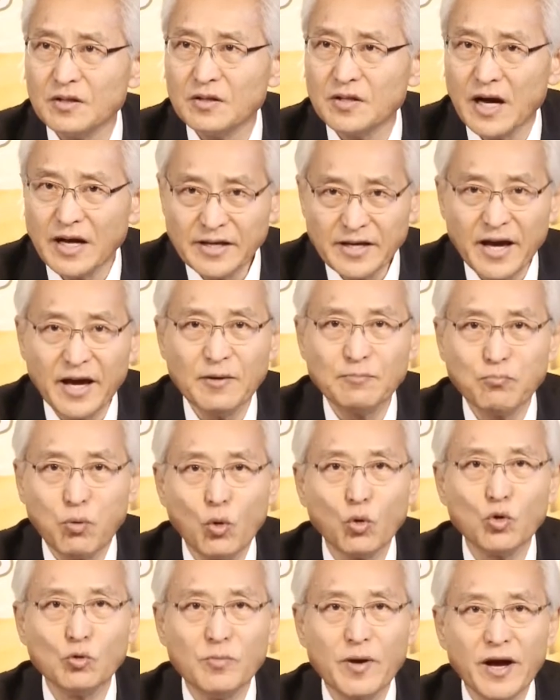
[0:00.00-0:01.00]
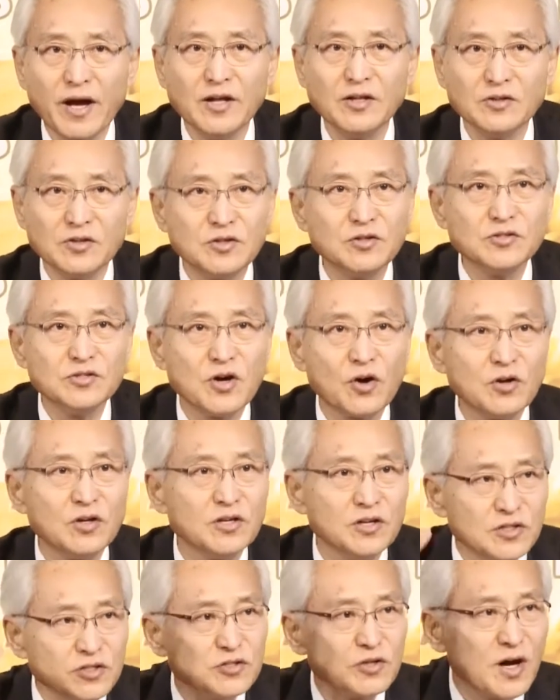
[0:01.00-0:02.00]
나의 복음의 능력을
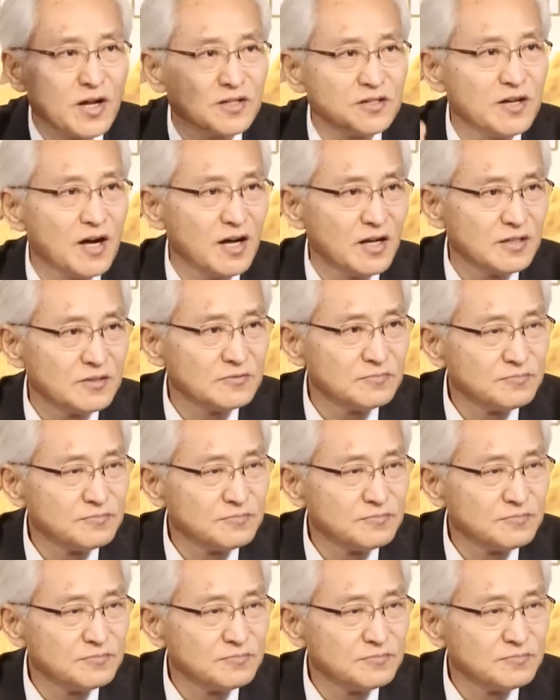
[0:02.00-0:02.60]
인정하는가?